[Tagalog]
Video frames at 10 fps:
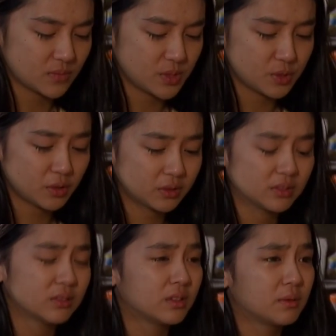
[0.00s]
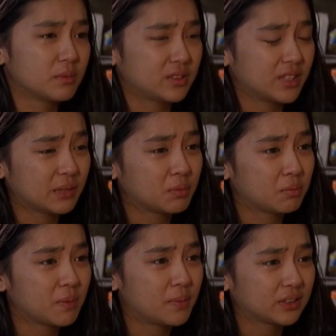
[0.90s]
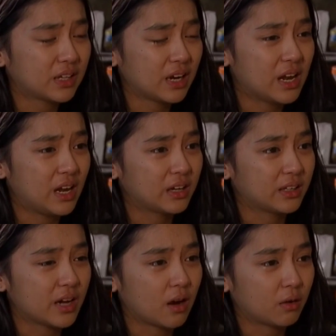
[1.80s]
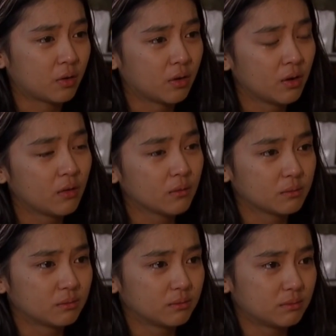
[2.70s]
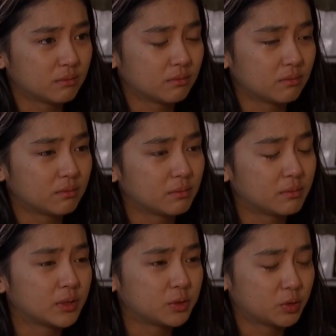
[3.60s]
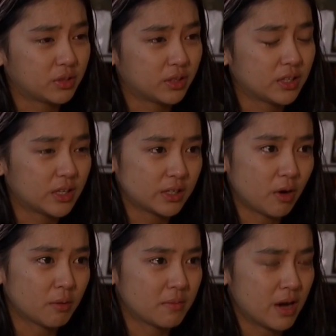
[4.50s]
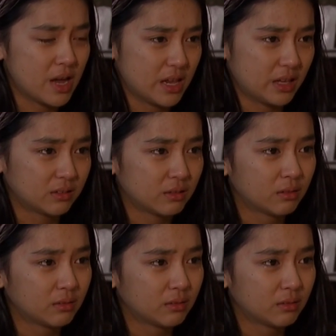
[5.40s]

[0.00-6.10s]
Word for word: Siyang, Tingin mo ba pag nakilala niya ako, natunan niya rin akong mahalin?